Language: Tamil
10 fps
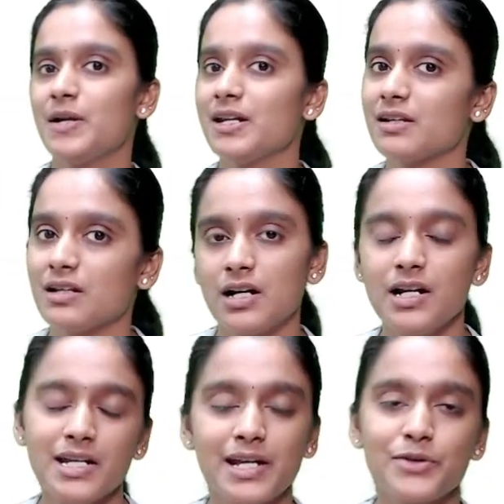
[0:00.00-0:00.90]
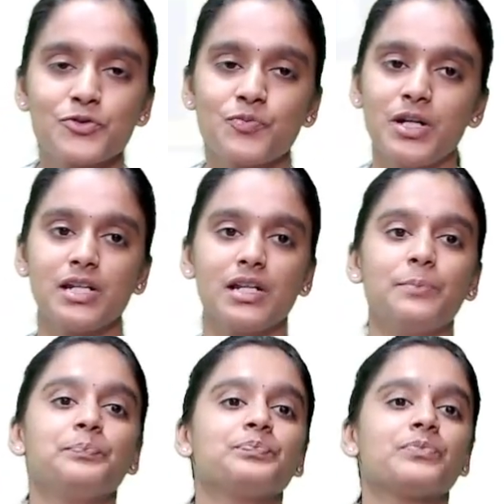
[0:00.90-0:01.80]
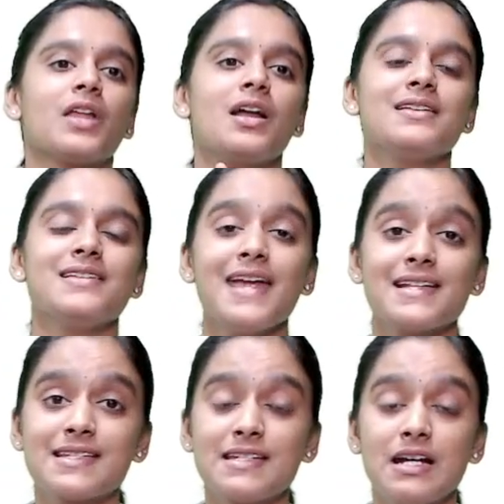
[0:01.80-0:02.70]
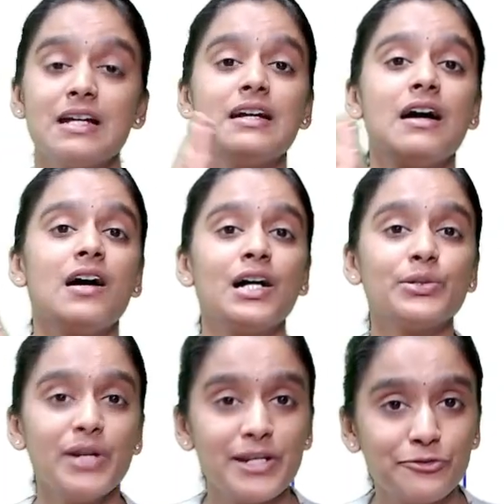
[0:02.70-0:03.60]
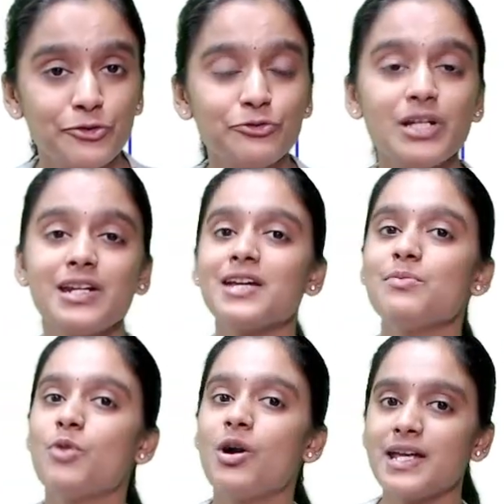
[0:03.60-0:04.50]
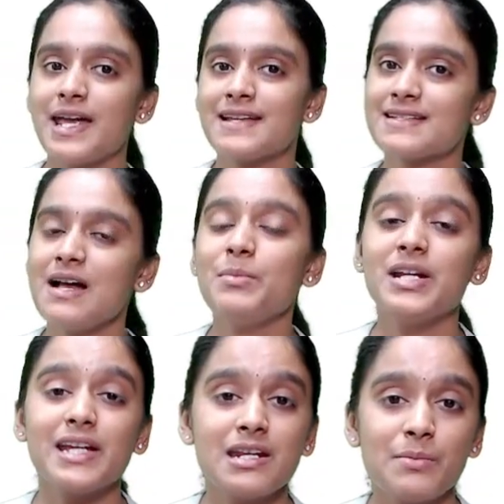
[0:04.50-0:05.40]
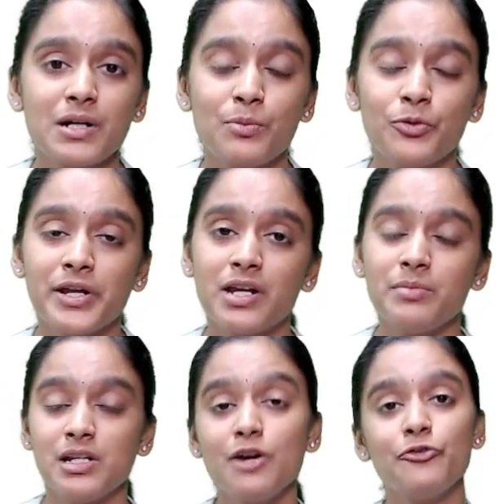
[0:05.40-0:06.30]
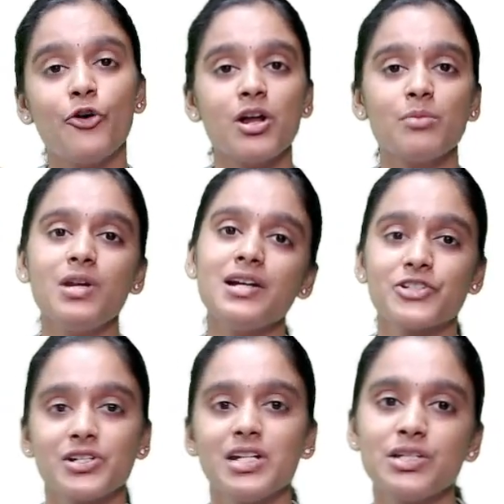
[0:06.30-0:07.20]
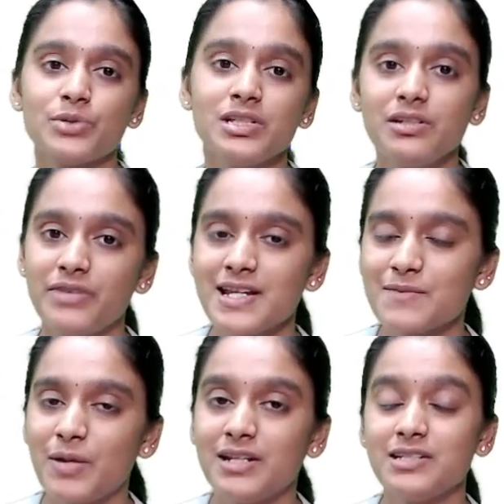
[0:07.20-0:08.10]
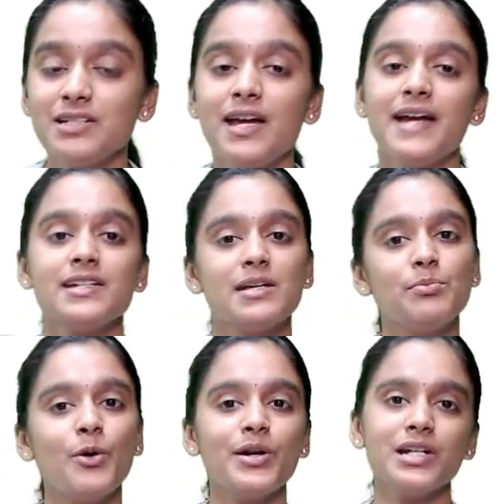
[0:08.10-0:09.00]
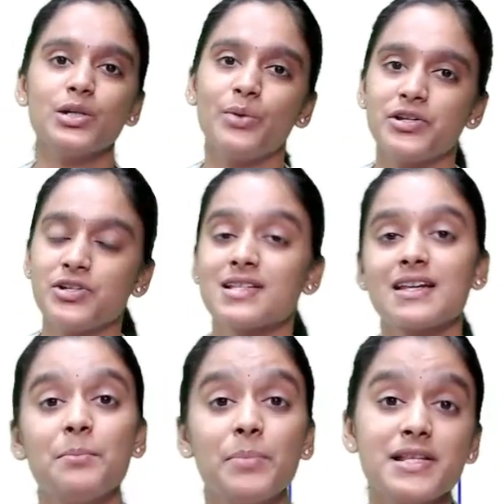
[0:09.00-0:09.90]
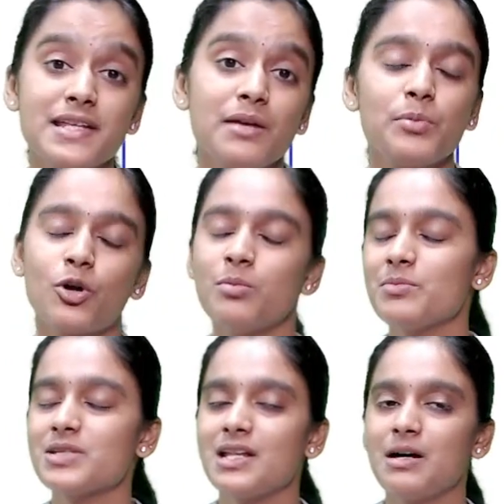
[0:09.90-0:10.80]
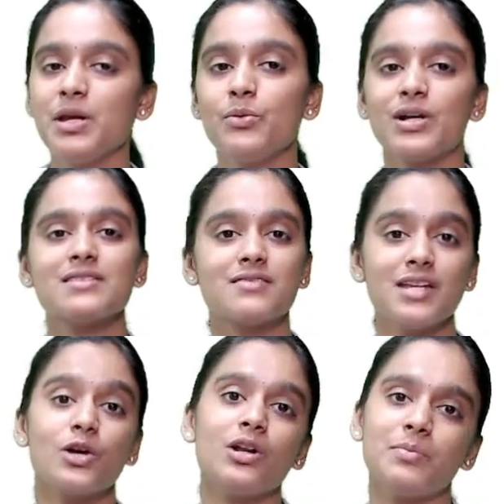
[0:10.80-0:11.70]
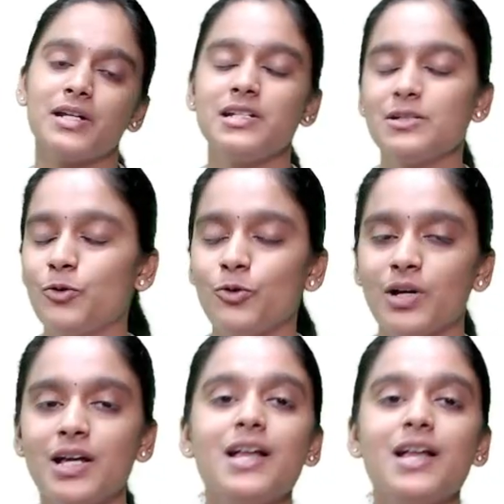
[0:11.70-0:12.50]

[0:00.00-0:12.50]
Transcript: படிக்கிறதுக்காக நீங்கள் யூஸ் பண்ணிக்கலாம் நெக்ஸ்ட் டுவெண்ட்டி ஃபிஃப்த் அன்னைக்கு மார்னிங் எக்ஸாம் அன்னைக்கு என்ன பண்ண போறீங்க அப்படின்னா ஃபார்முலா ஷீட் வந்து ரிவைஸ் பண்ணிட்டு அண்ட் இம்பார்ட்டன்ட் கொஷின்ஸ் கம்பல்சரி ப்ராப்ளம்ஸ் எல்லாமே ஒன்ஸ் ரீகால் பண்ணிட்டு போங்க